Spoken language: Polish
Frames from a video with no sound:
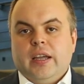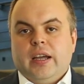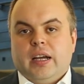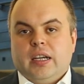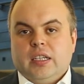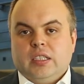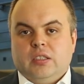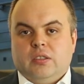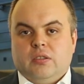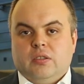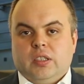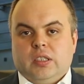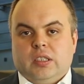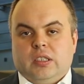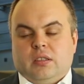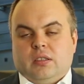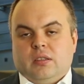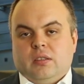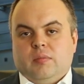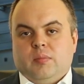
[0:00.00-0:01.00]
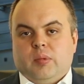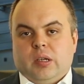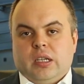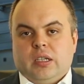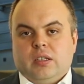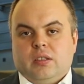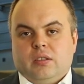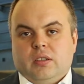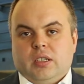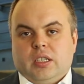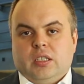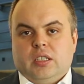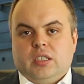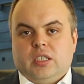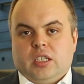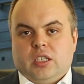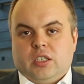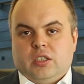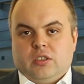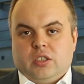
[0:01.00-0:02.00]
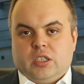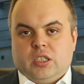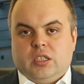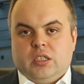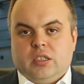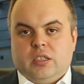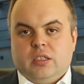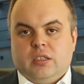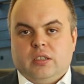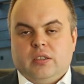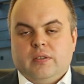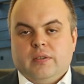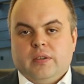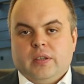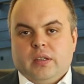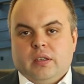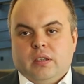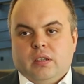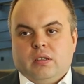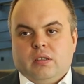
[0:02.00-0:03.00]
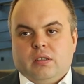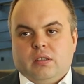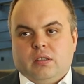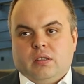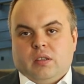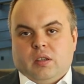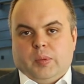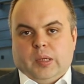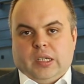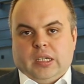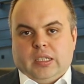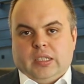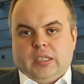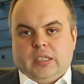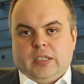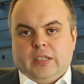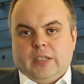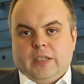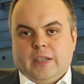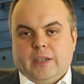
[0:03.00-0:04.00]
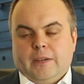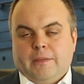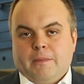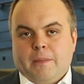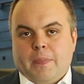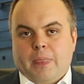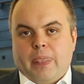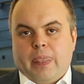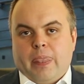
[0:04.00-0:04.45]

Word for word: a z drugiej strony bank ogranicza koszty e, operacyjne.